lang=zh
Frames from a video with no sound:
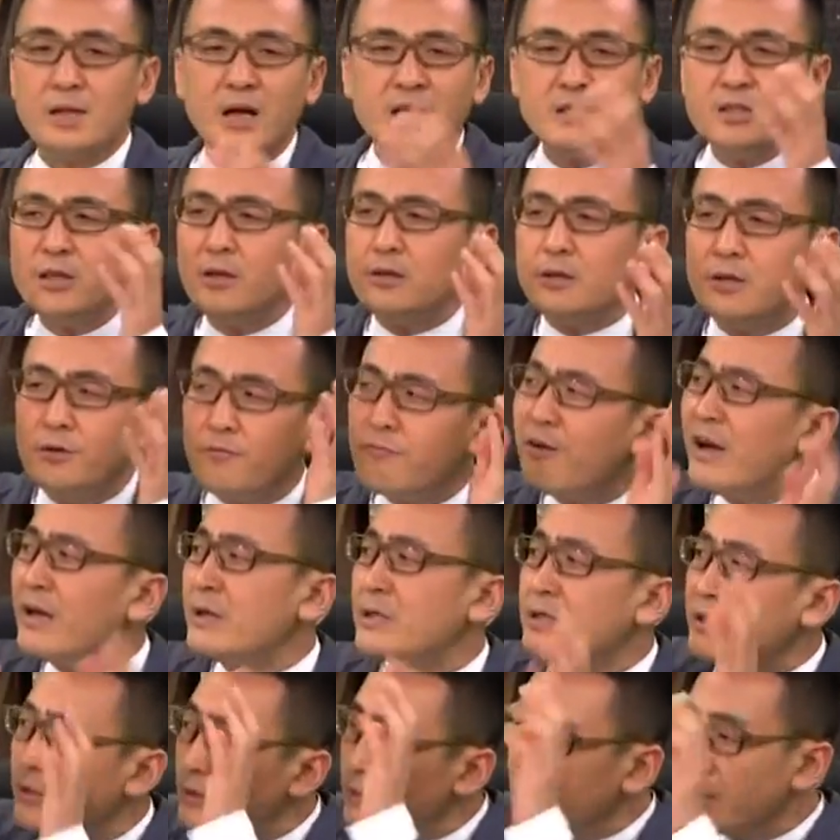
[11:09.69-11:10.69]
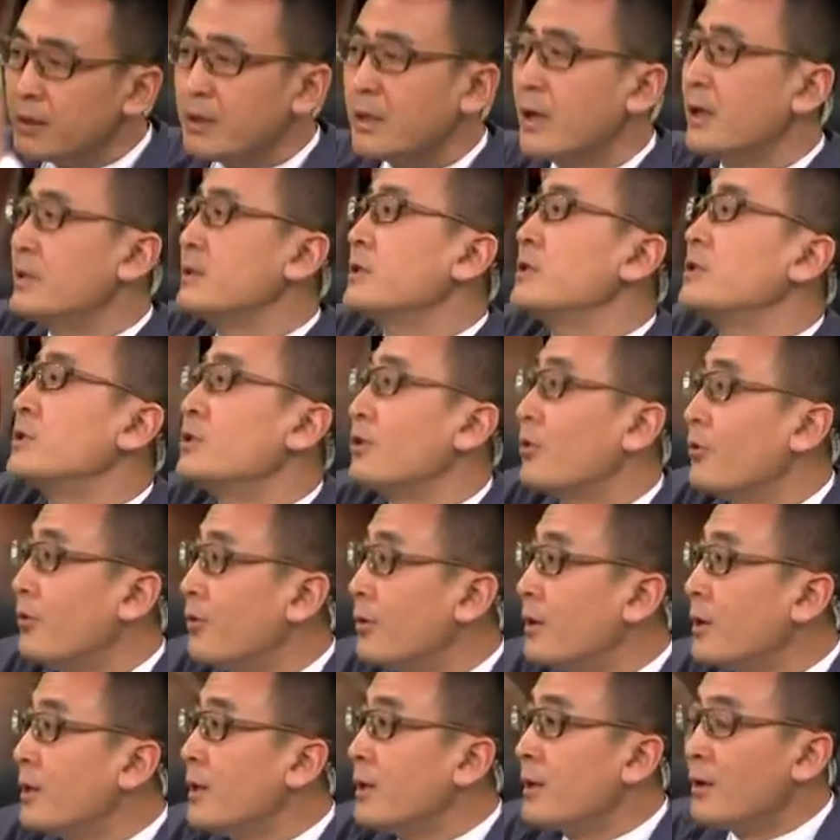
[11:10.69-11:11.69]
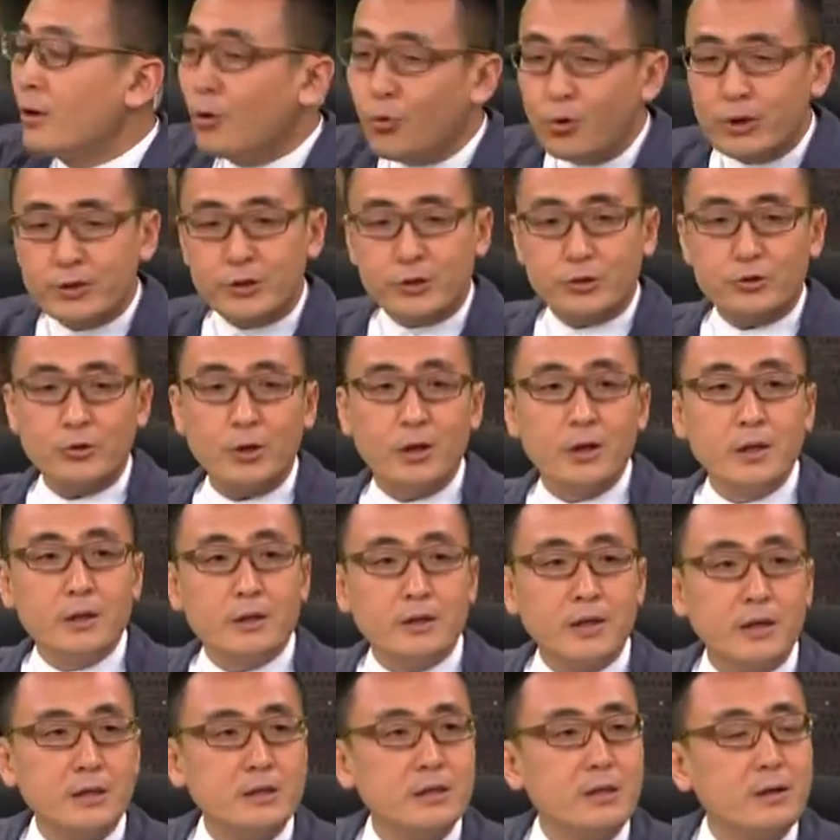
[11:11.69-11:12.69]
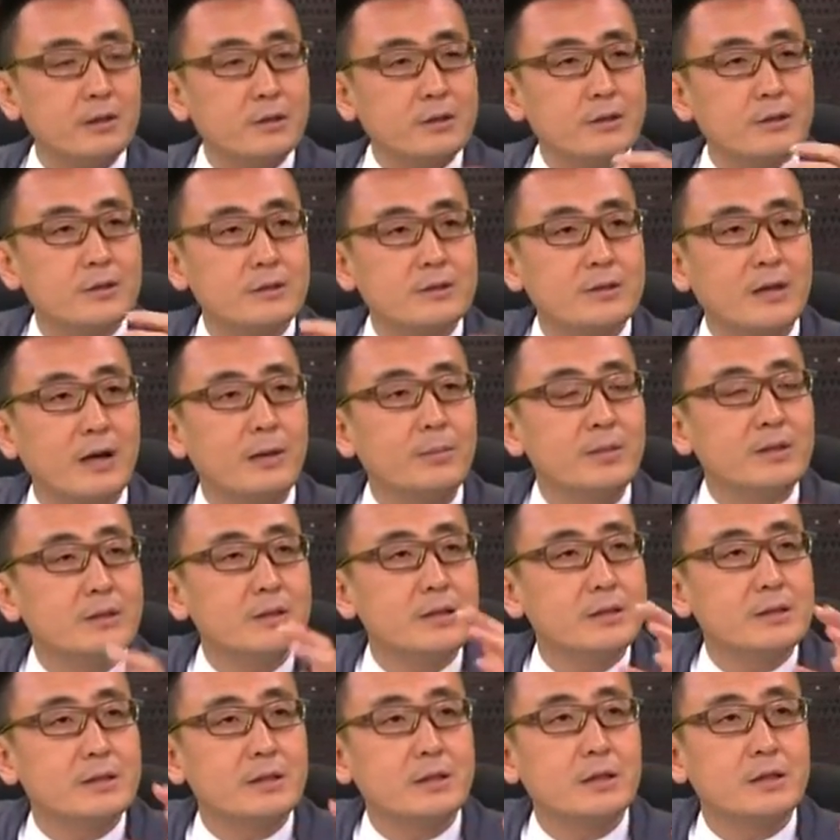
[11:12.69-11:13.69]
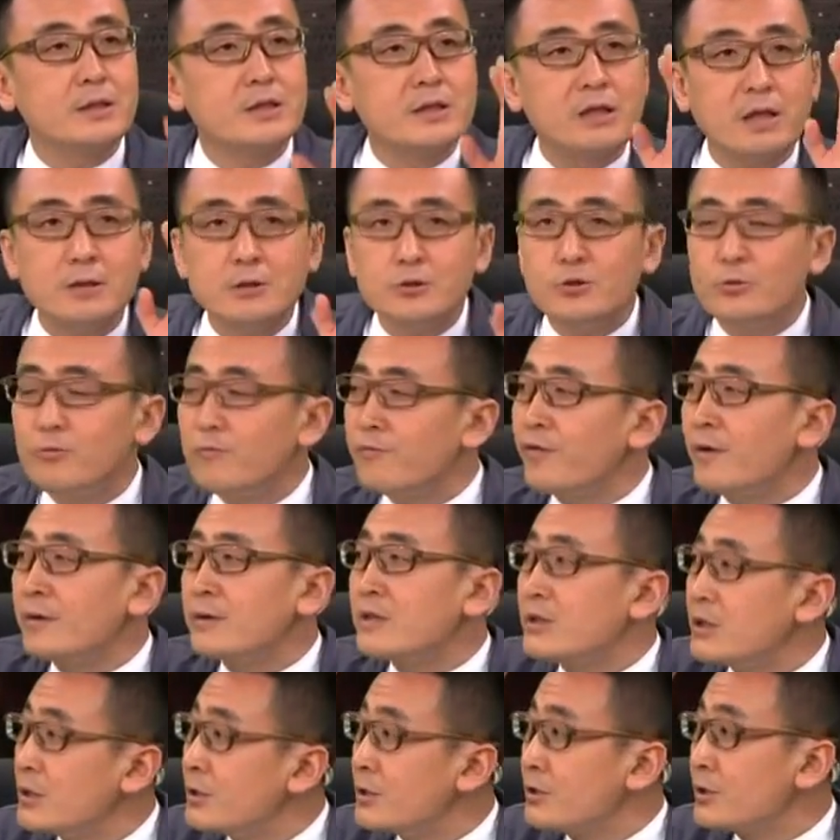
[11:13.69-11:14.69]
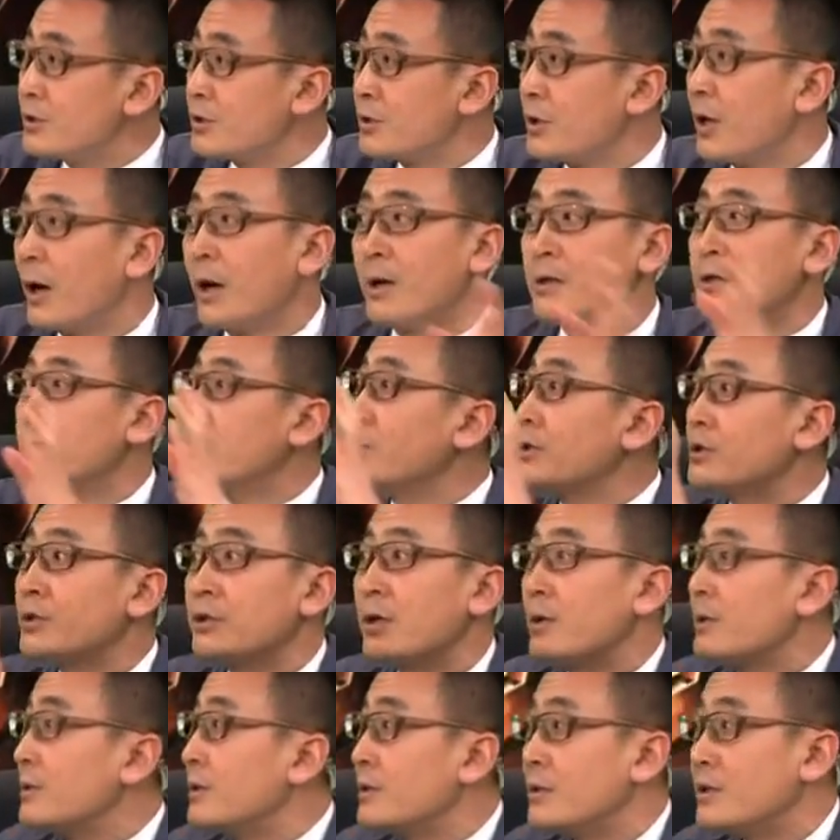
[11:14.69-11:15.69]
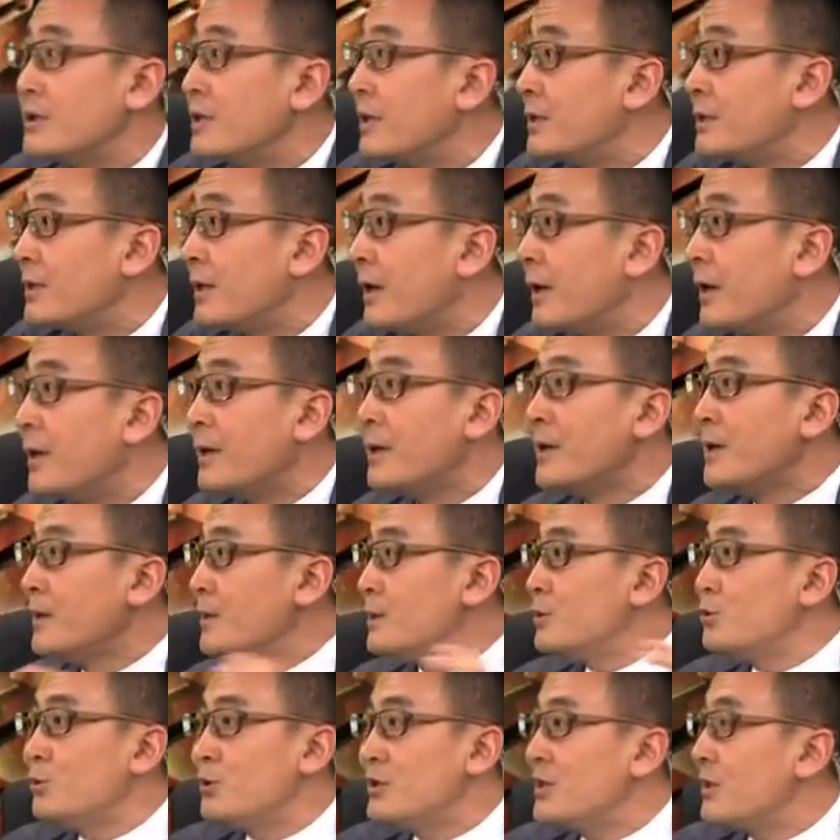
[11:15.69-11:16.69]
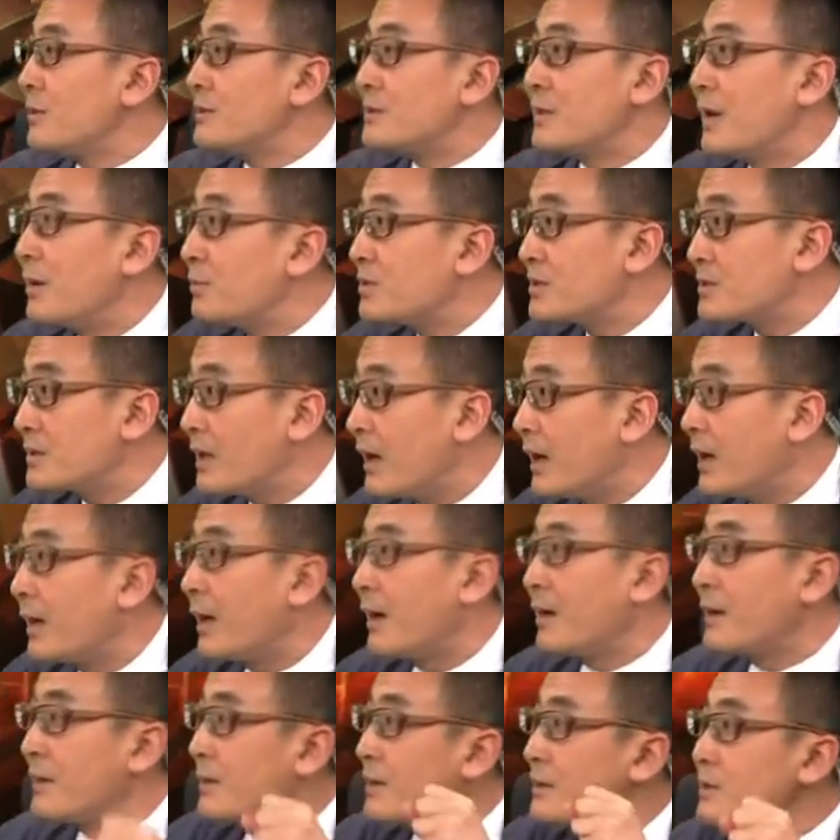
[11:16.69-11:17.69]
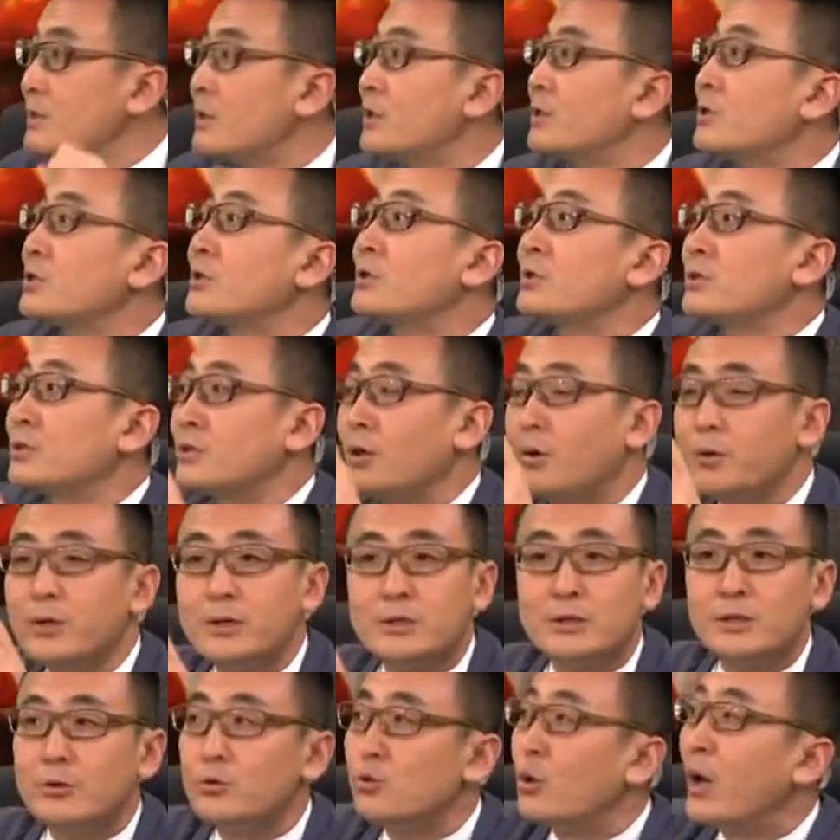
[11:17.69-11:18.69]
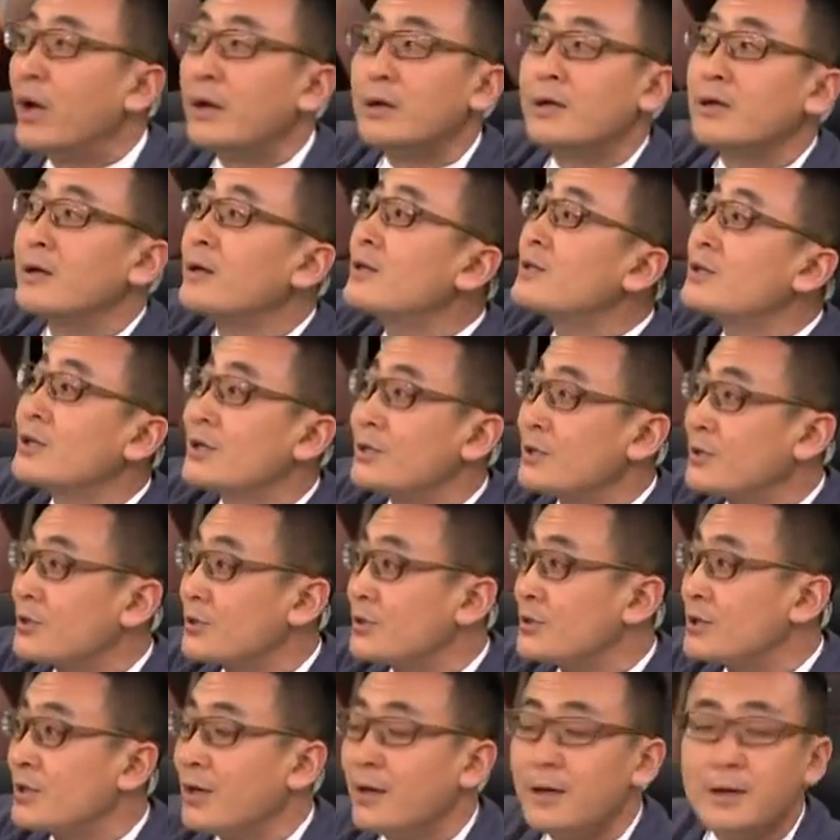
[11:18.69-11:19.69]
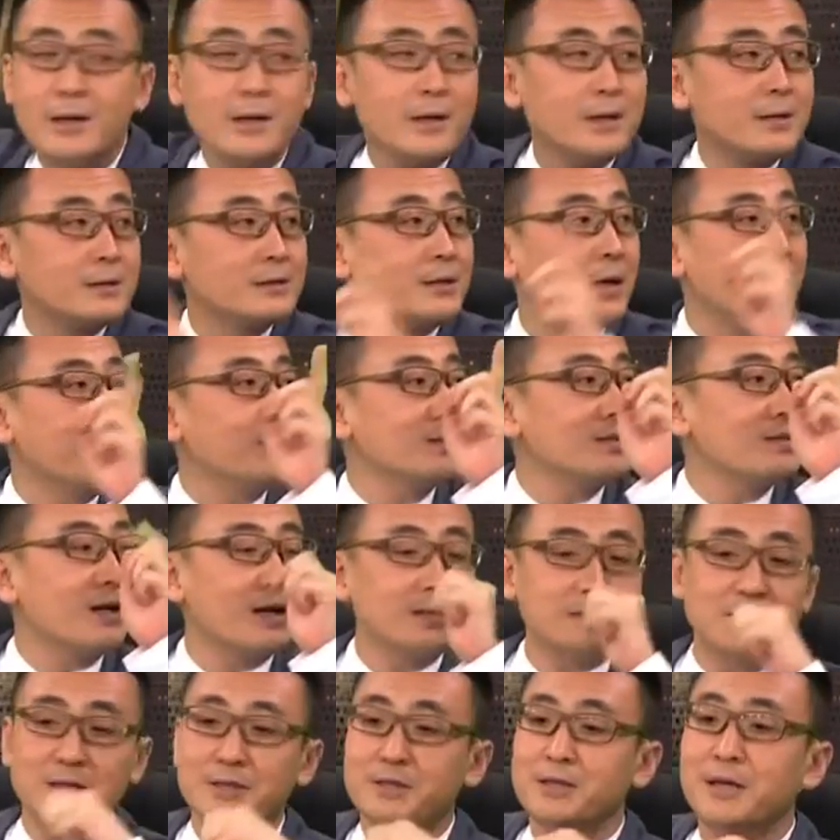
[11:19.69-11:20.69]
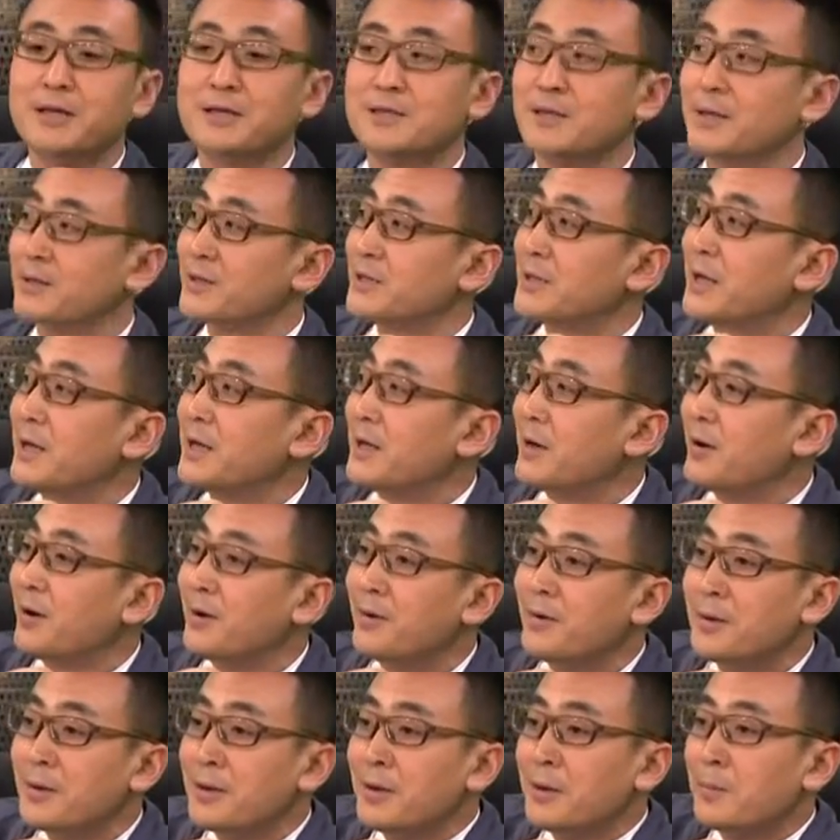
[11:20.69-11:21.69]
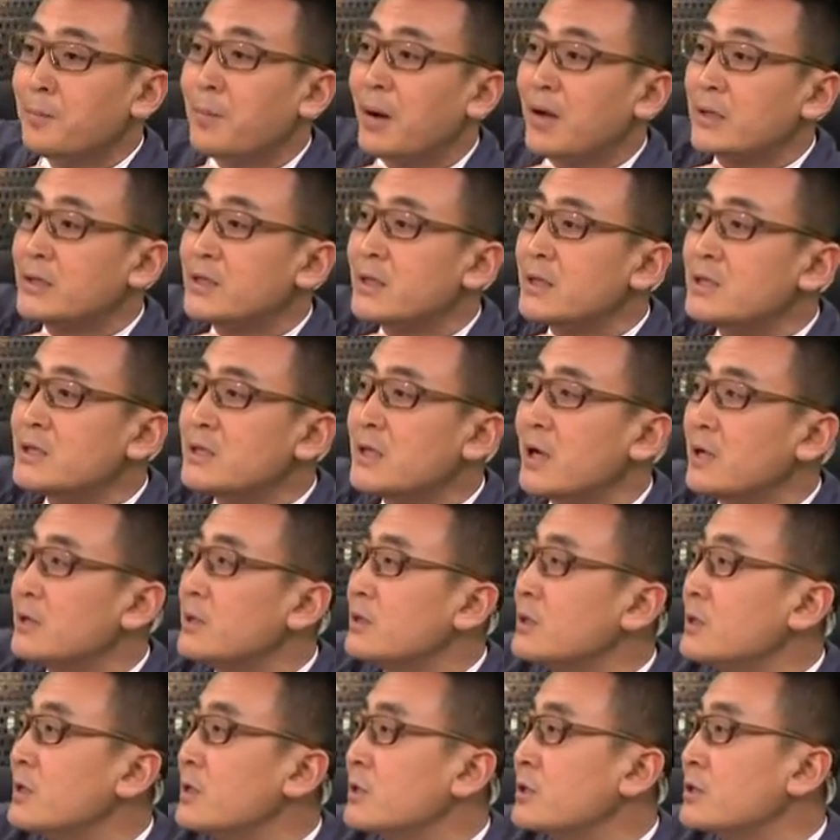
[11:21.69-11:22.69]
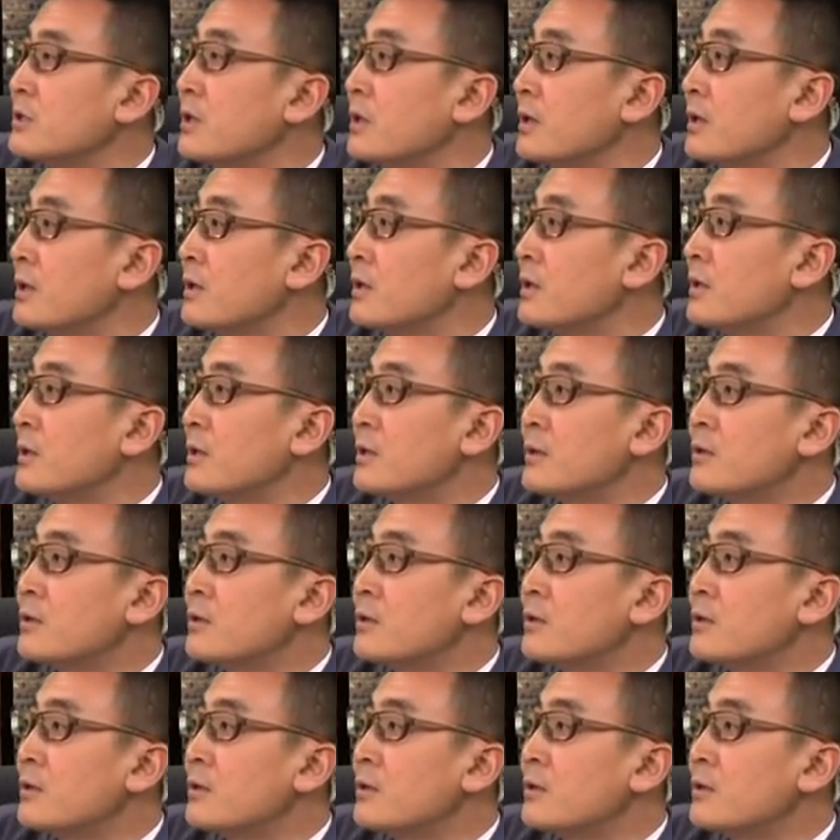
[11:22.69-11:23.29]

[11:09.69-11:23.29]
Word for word: 它像是外星人看地球，或者说它像是咱们这几个山中方七日啊，世上已千年。就像咱们仨呀，跟这个世早已经远离了这个世界，咱们仨在山上闲聊，把山下的这个事儿